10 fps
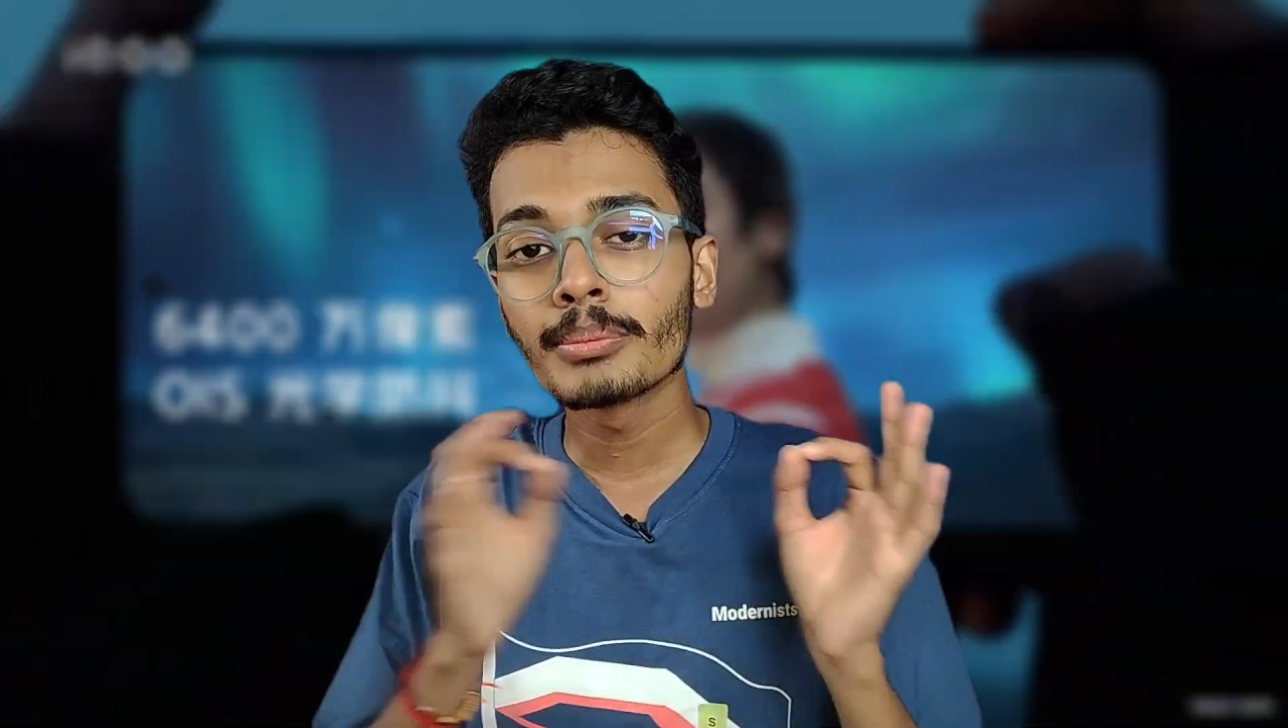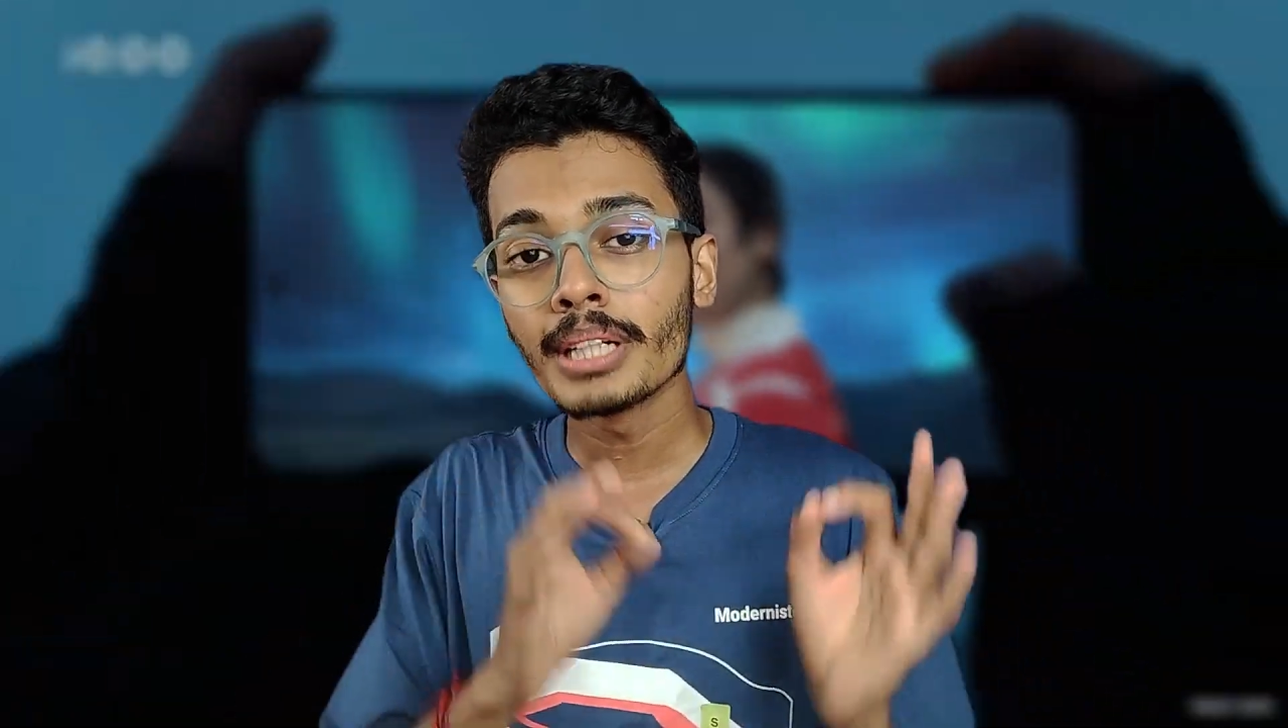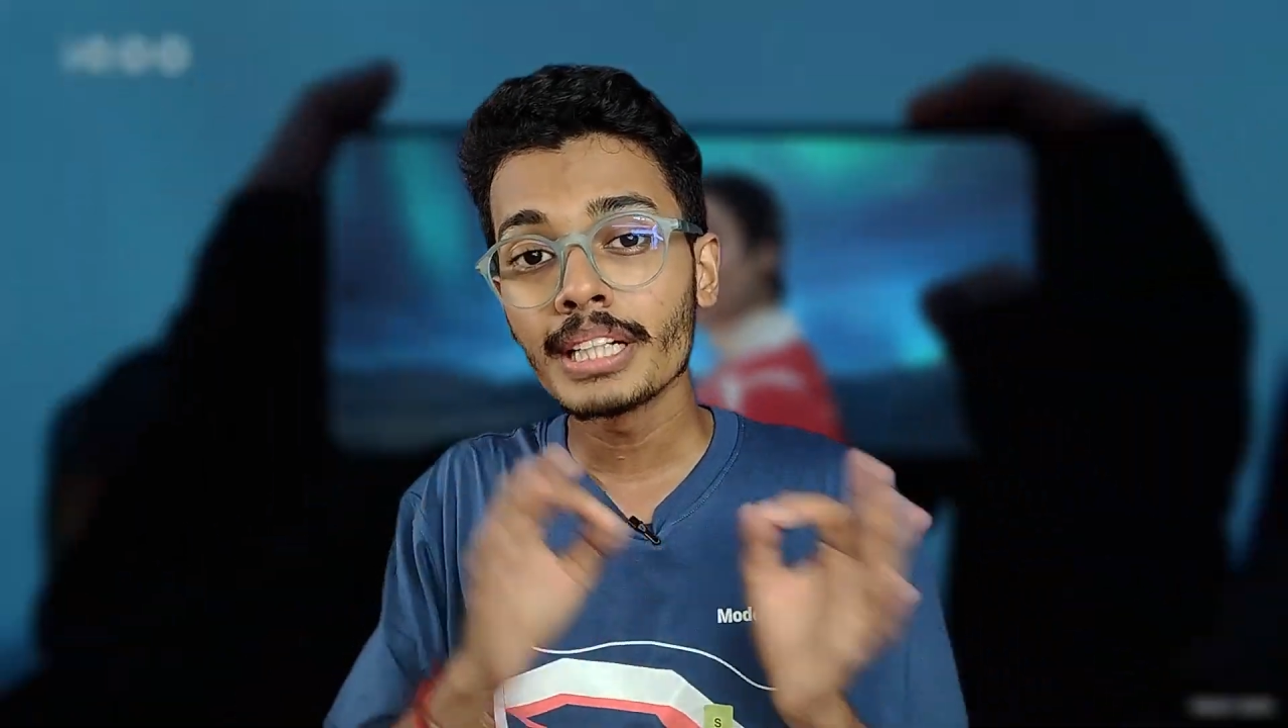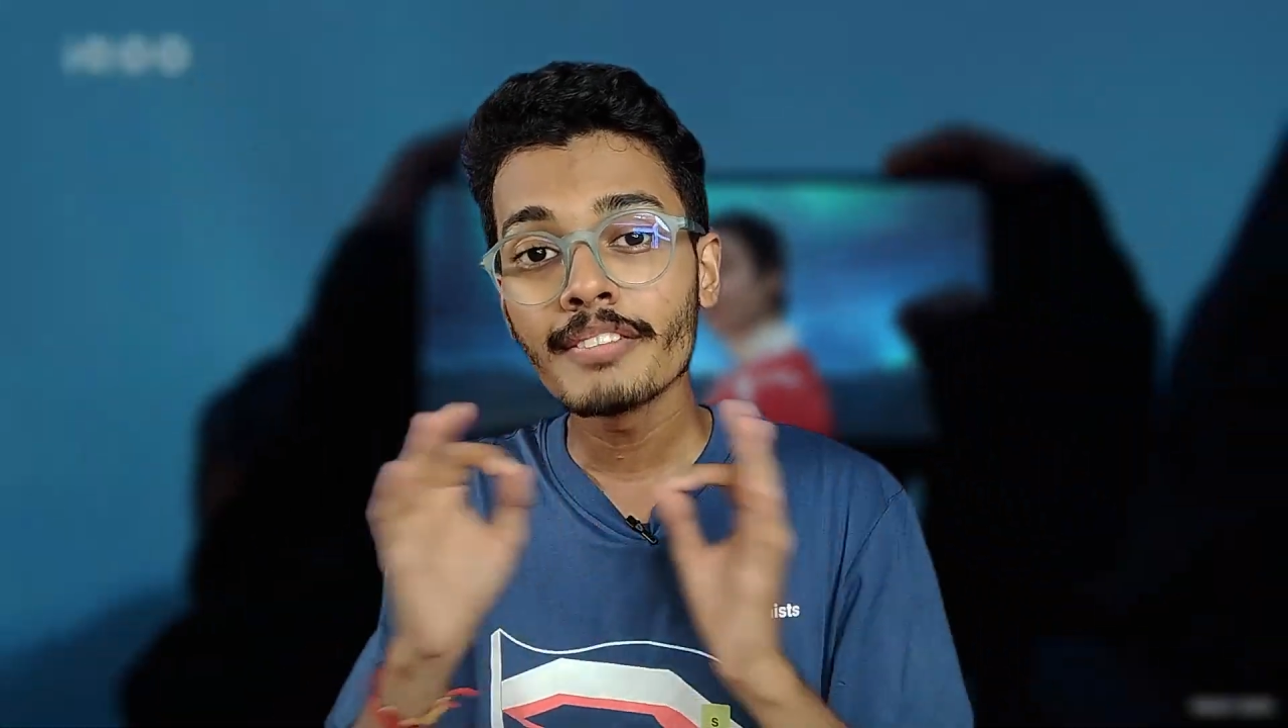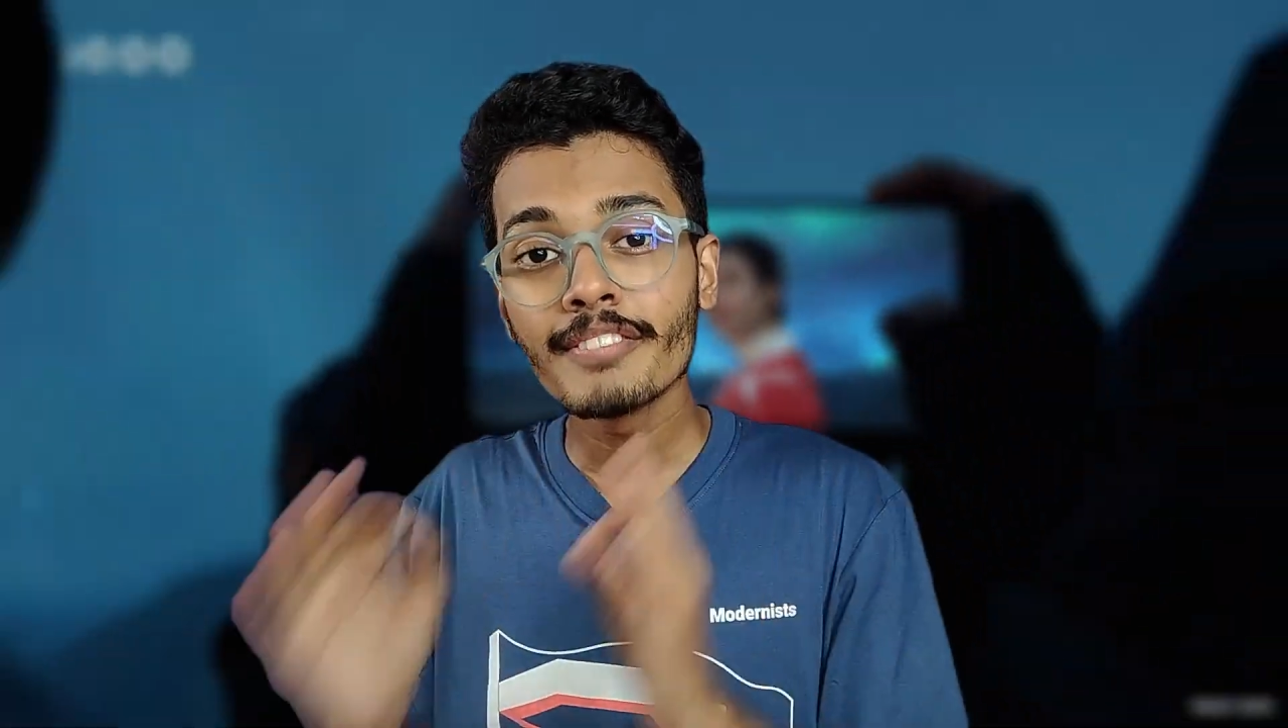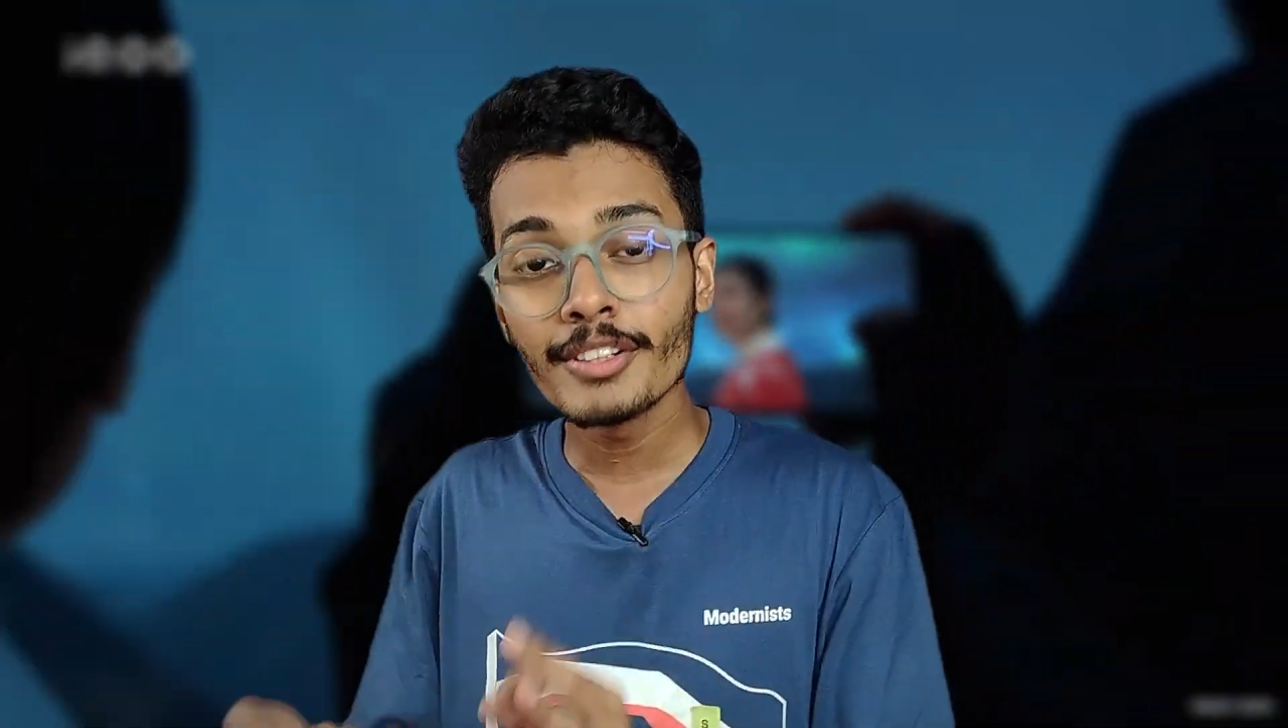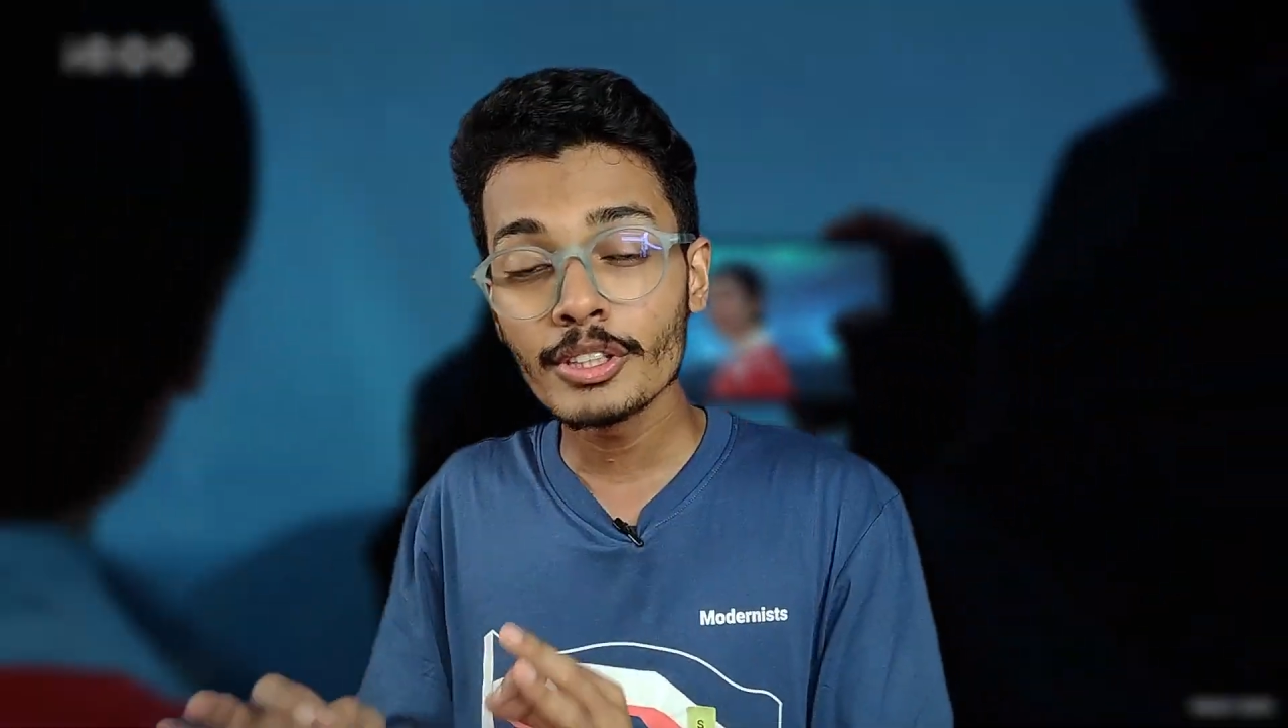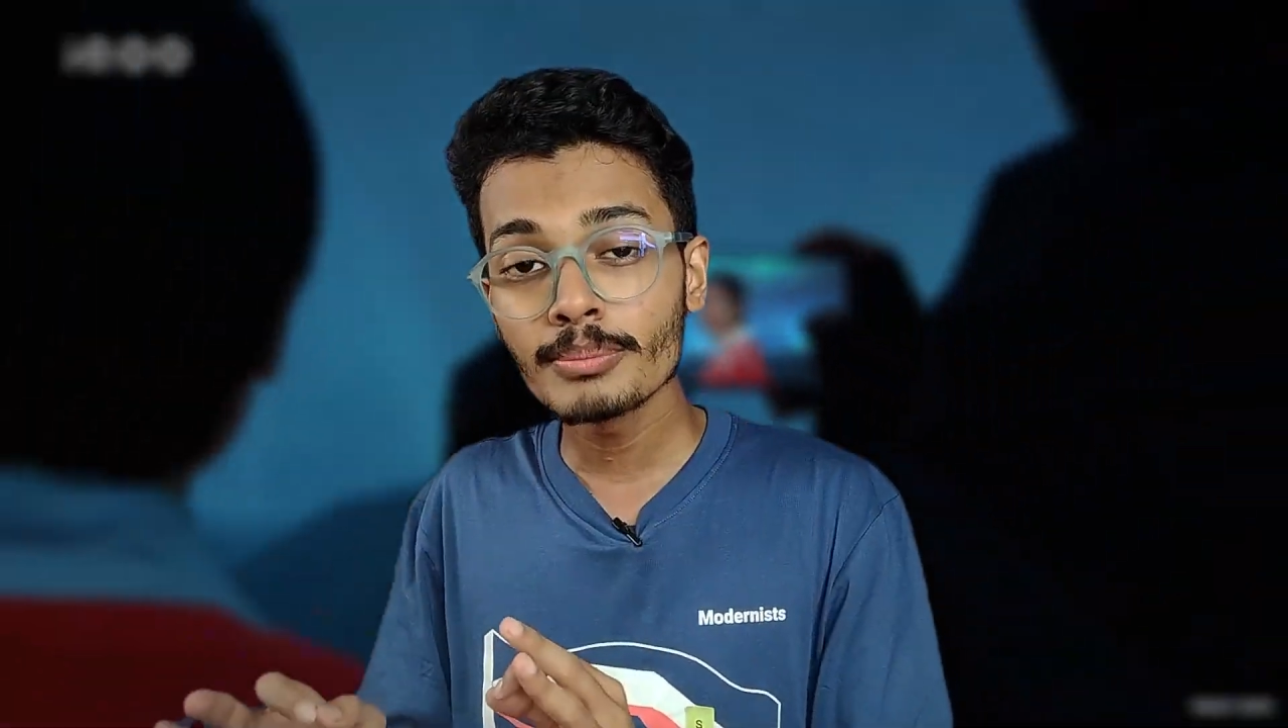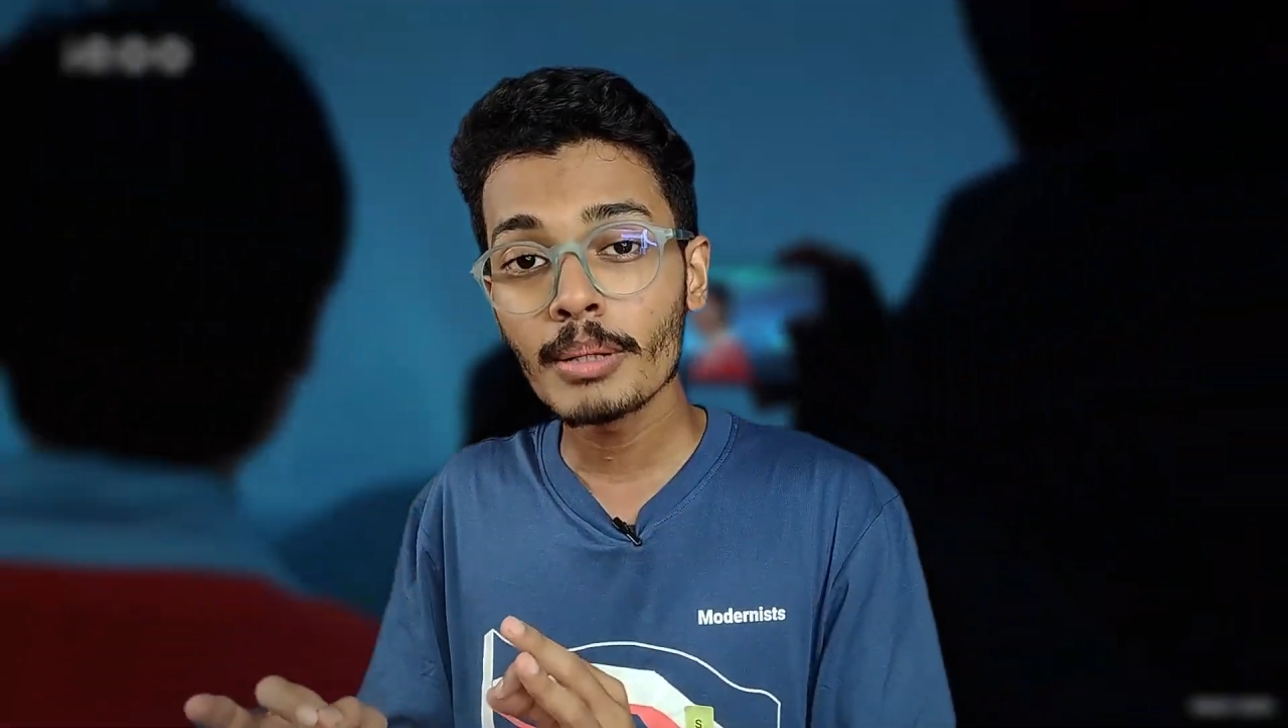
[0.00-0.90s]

थर्टी वीडियोज़ मैं